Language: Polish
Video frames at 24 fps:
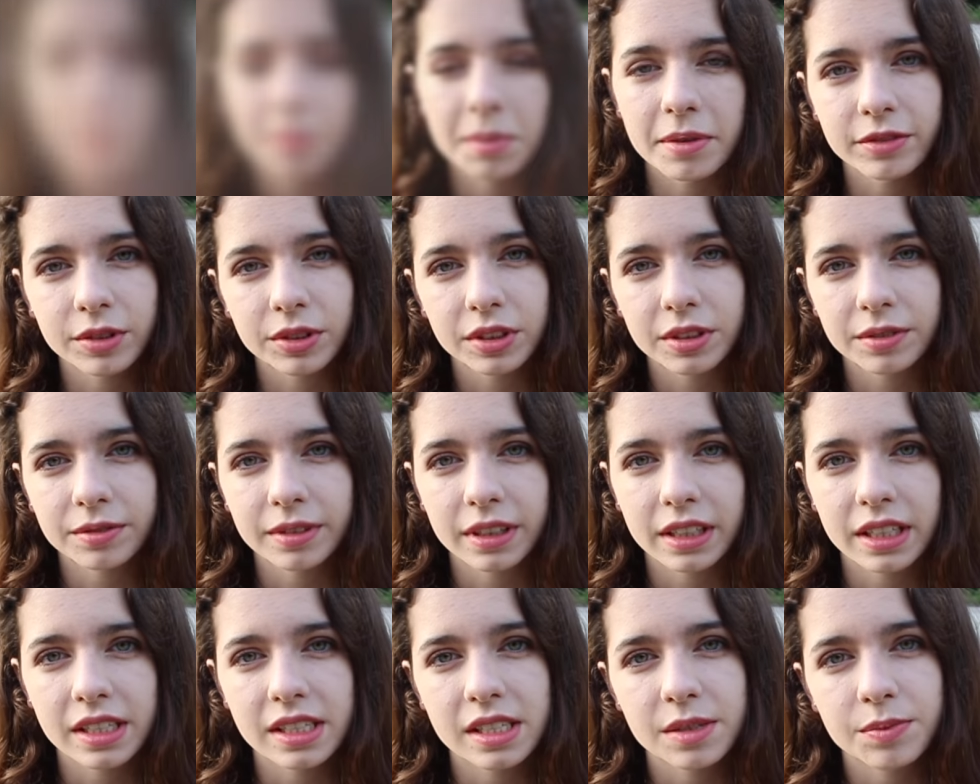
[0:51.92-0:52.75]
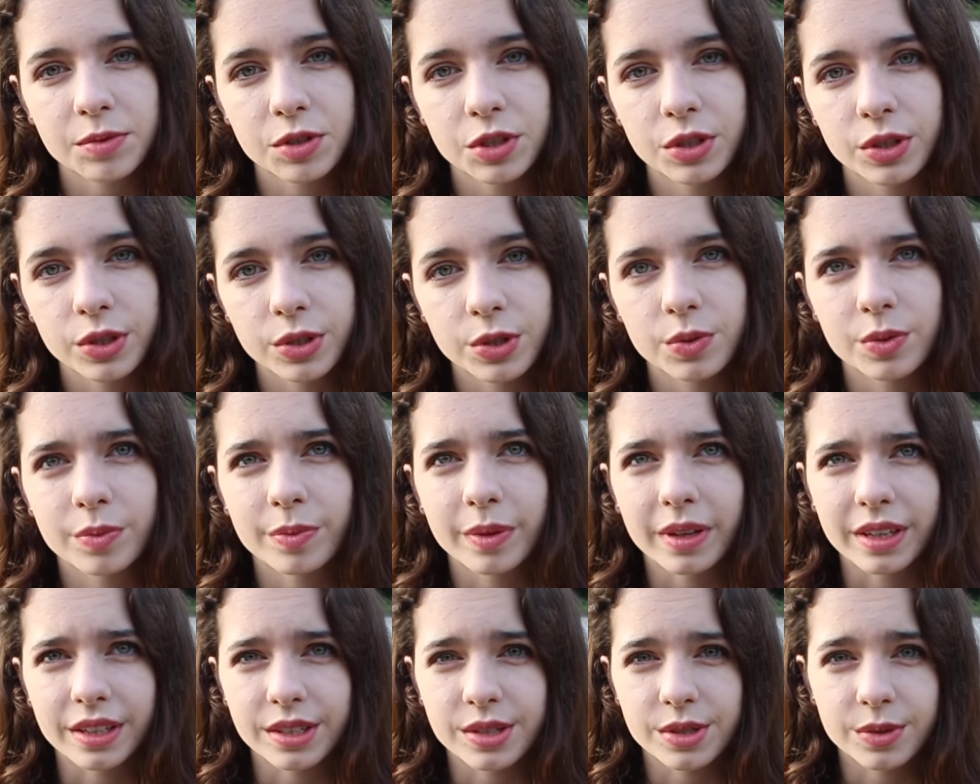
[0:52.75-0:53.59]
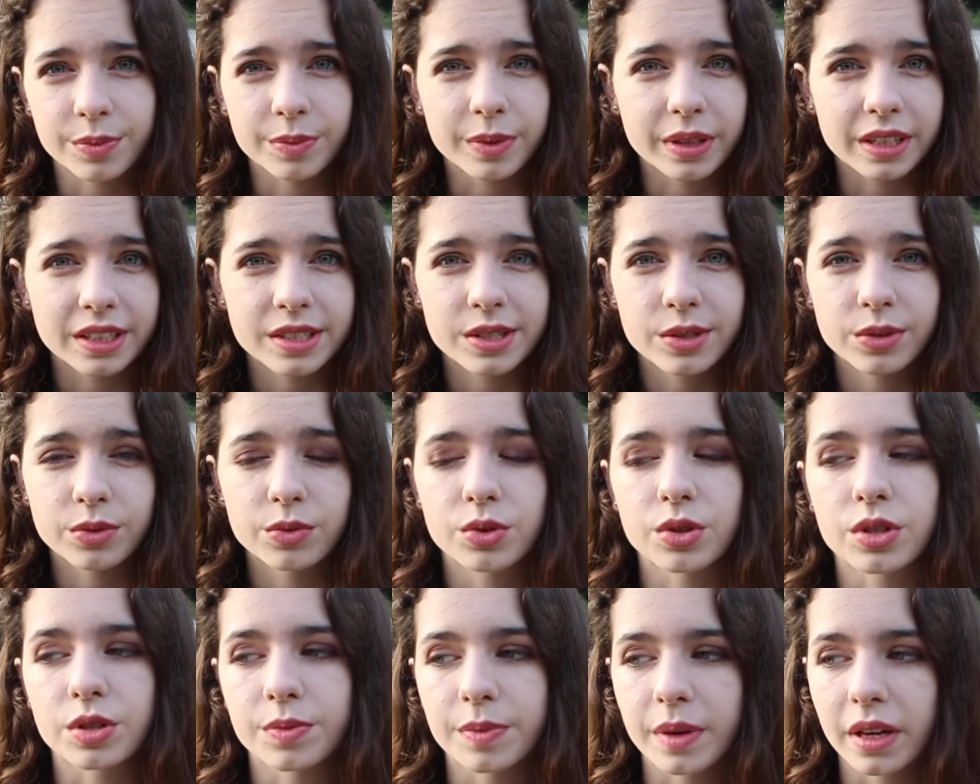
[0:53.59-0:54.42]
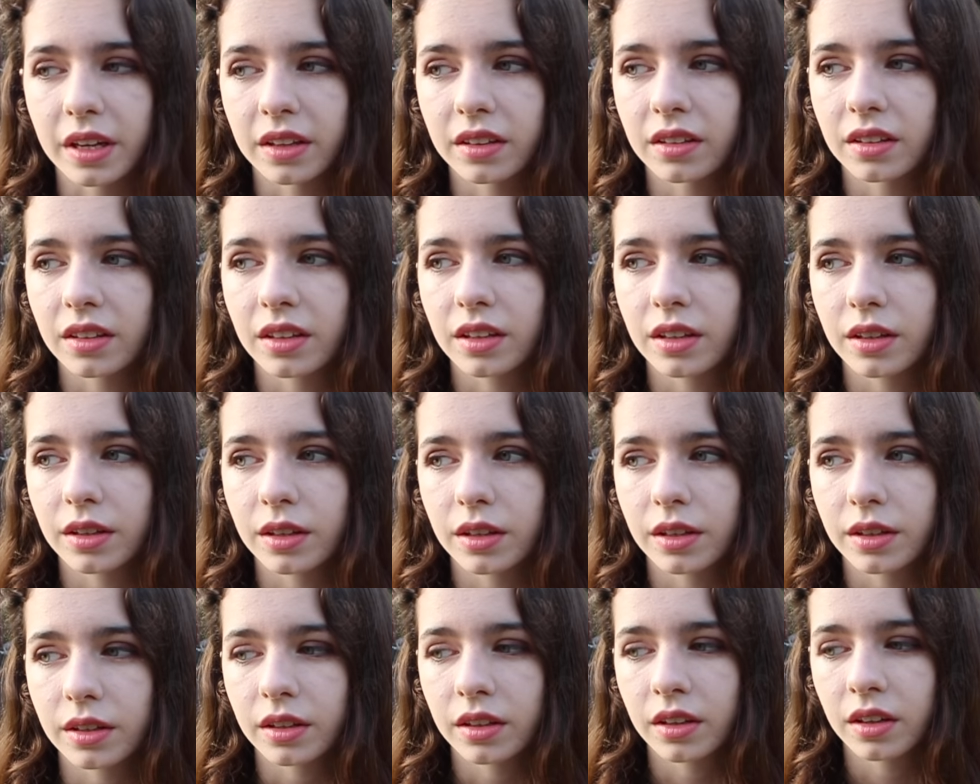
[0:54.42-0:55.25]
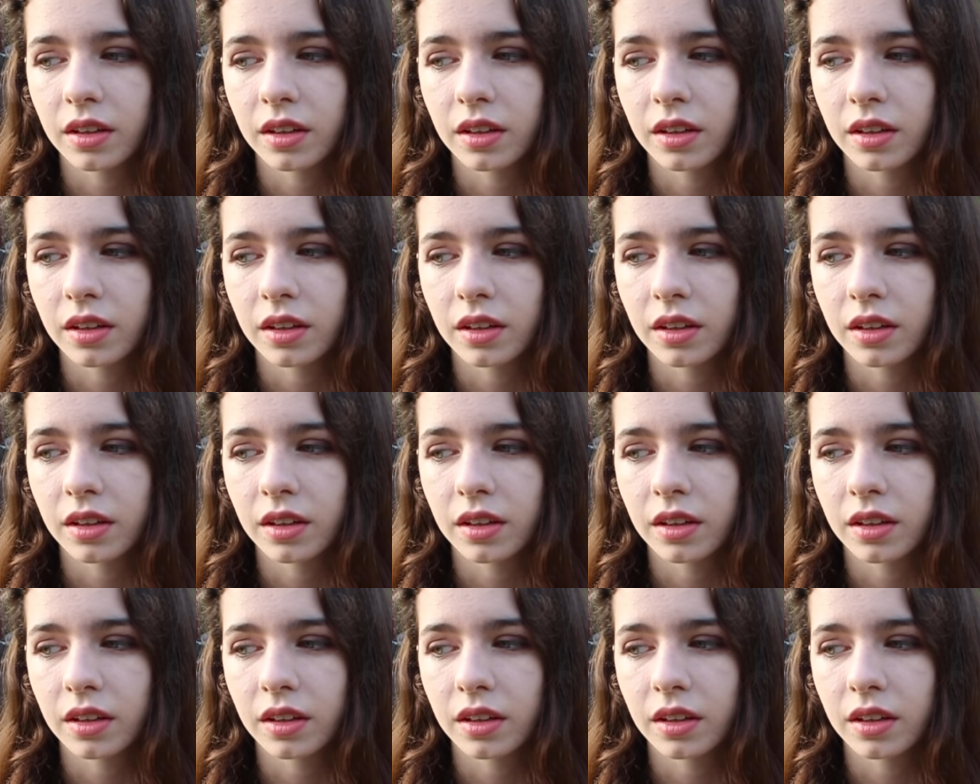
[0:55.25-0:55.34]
Na pewno te wakacje przyniosły bardzo, bardzo dużo zmian i